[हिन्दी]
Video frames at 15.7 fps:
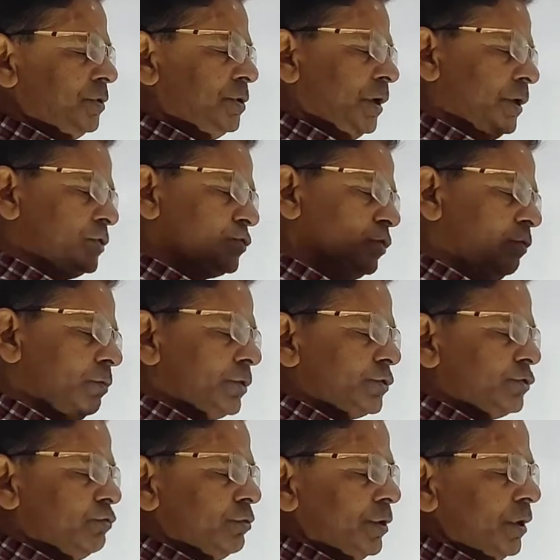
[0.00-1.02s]
पिछले सौ
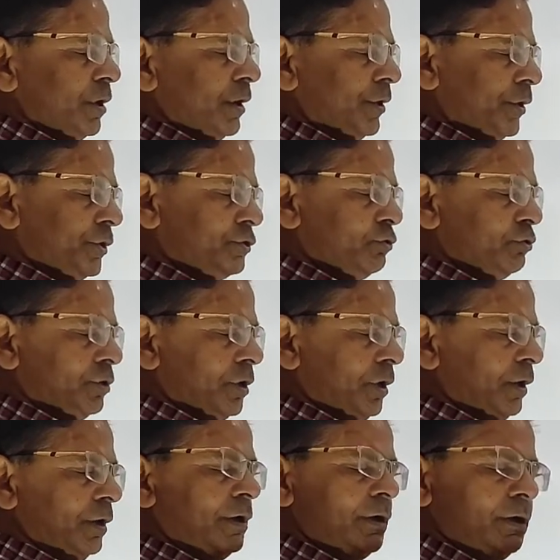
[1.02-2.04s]
वर्षों के अंग्रेजों के
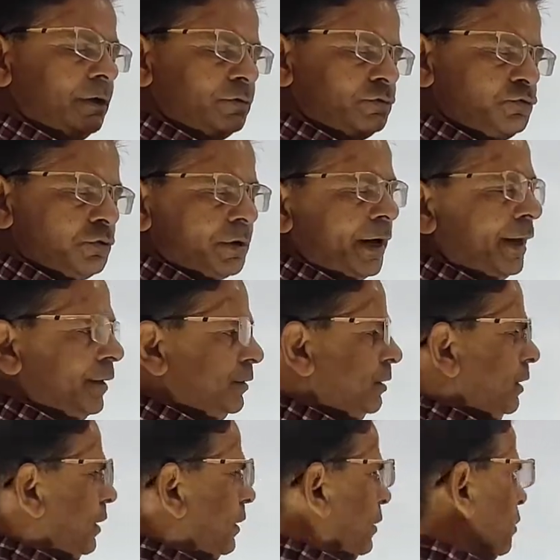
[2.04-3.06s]
जो कार्य थे